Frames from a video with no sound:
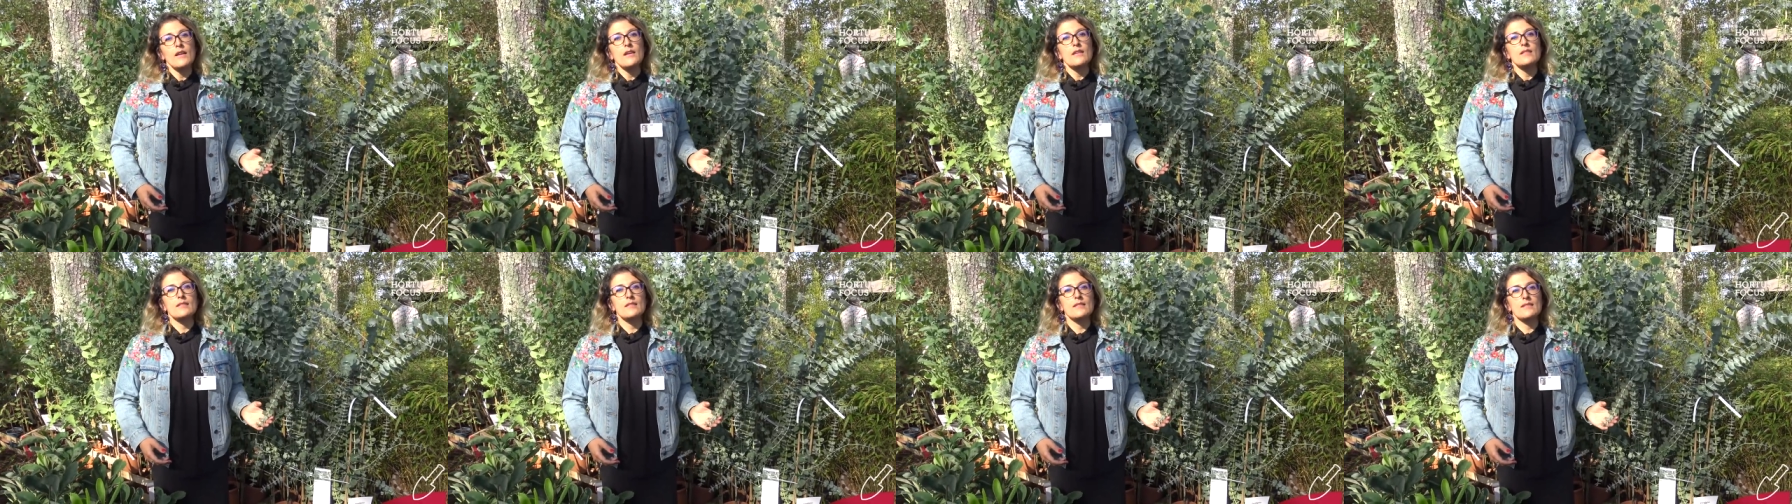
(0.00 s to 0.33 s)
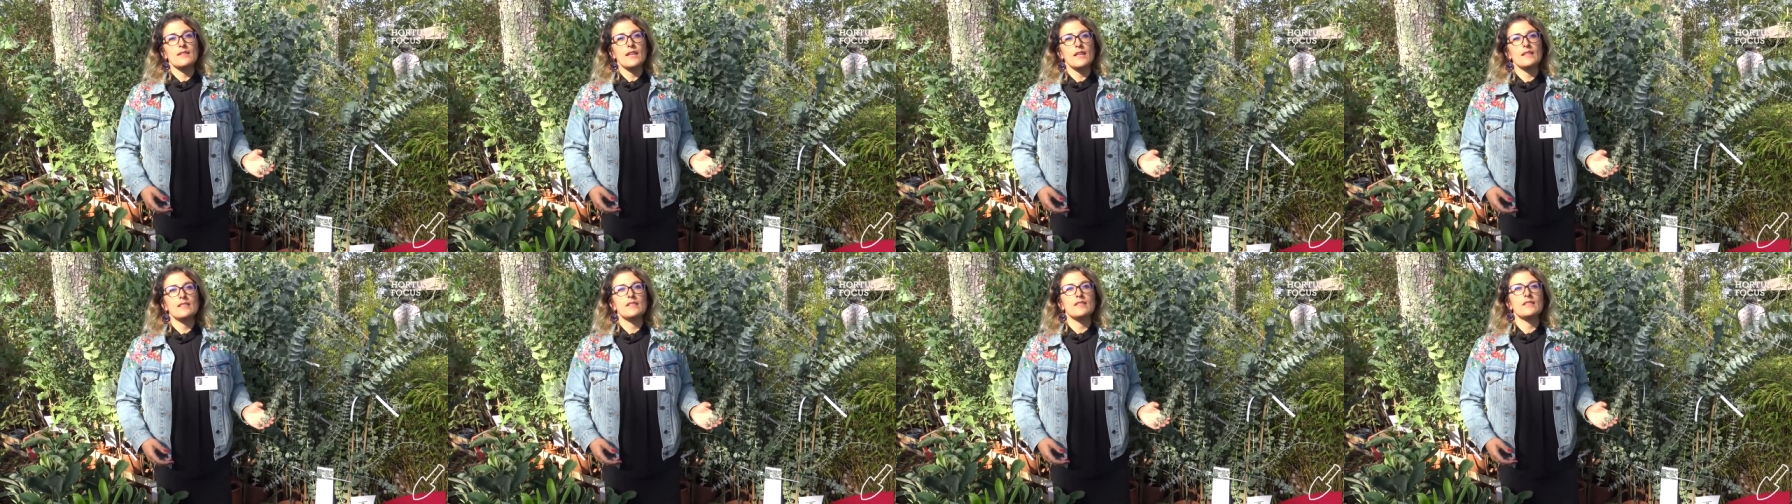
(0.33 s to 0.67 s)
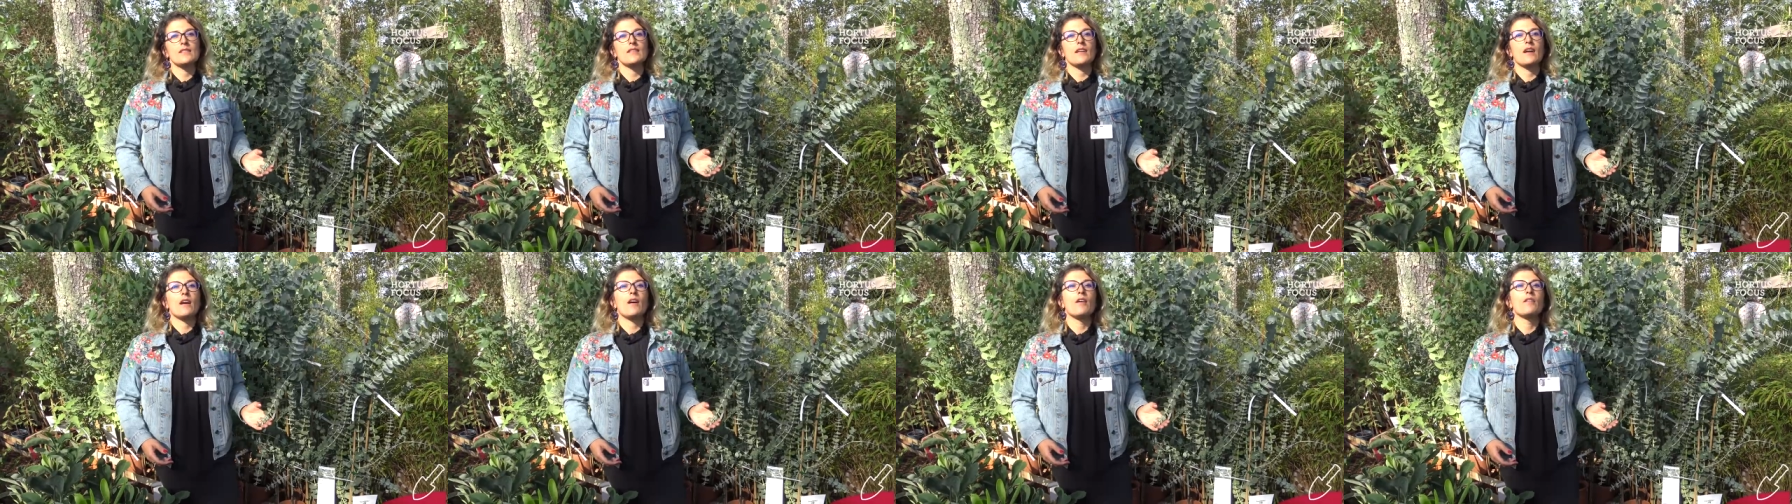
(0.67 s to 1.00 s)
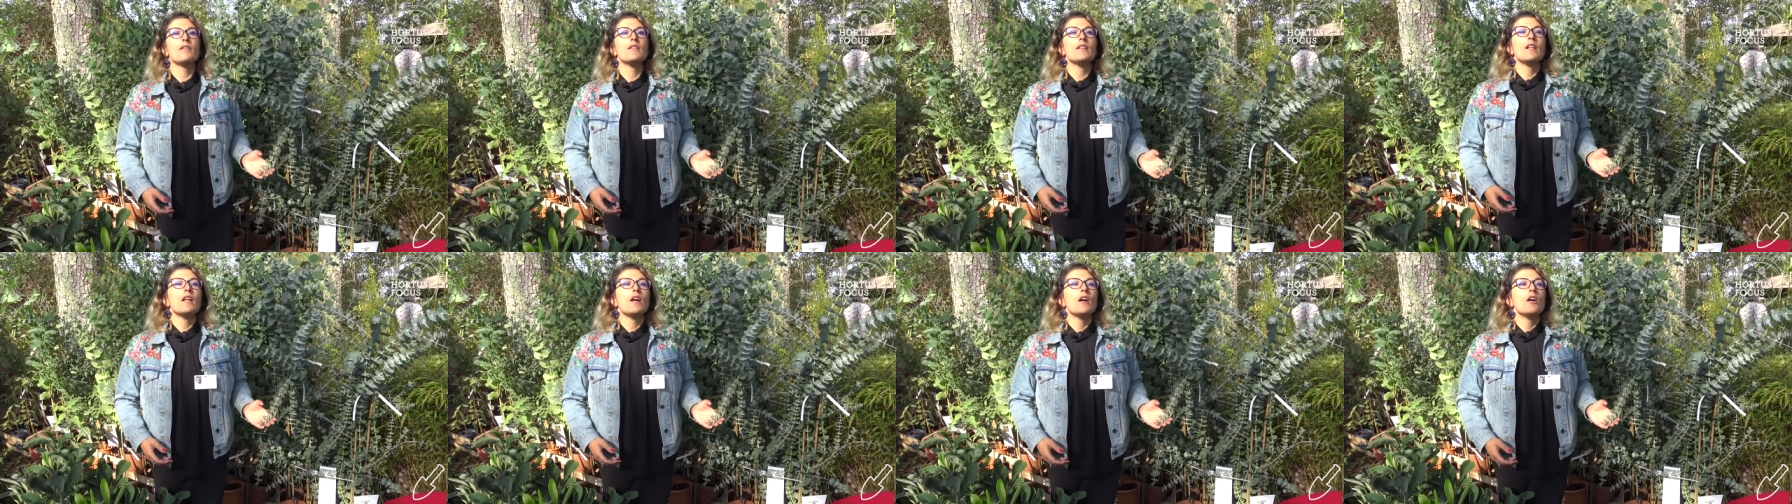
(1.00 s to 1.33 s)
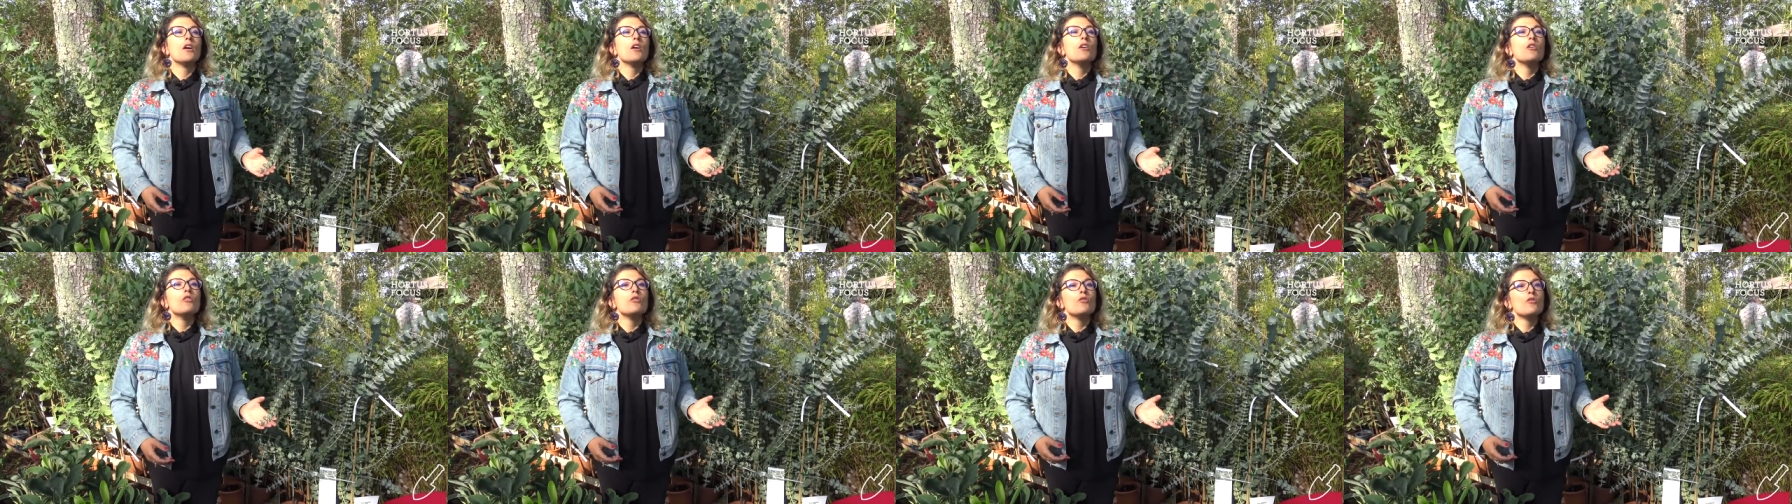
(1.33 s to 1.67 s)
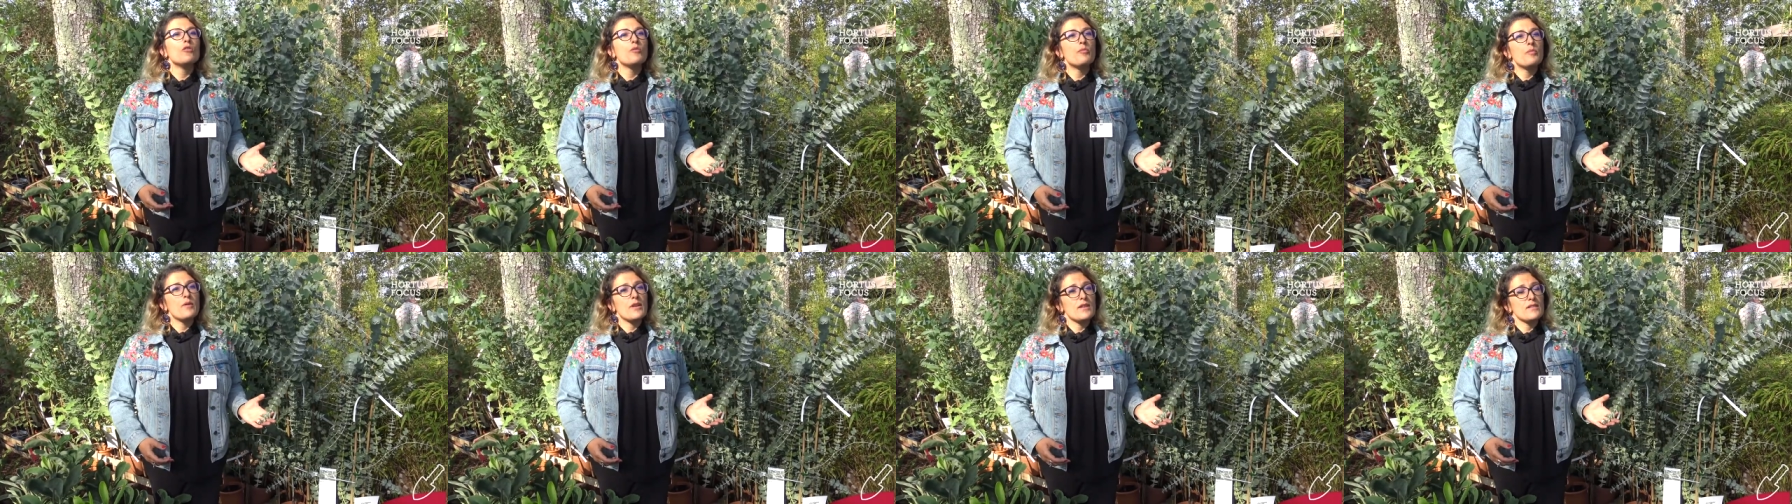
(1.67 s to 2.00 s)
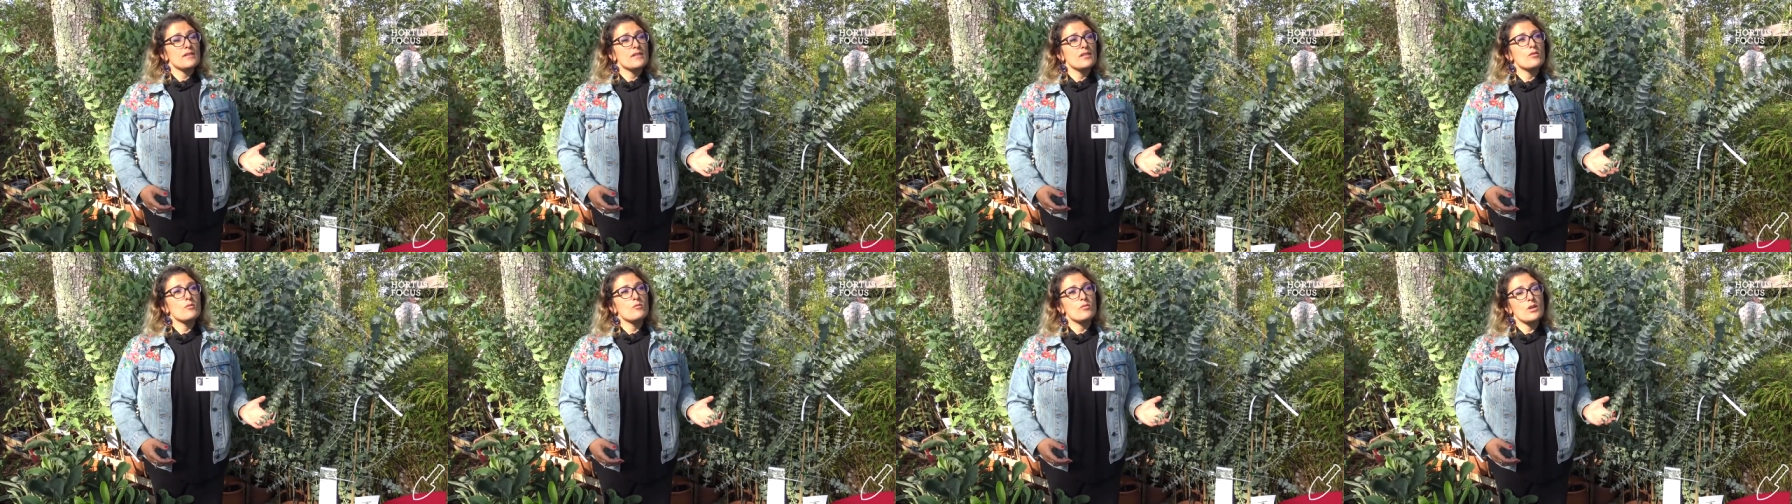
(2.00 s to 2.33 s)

c'est-à-dire le planter au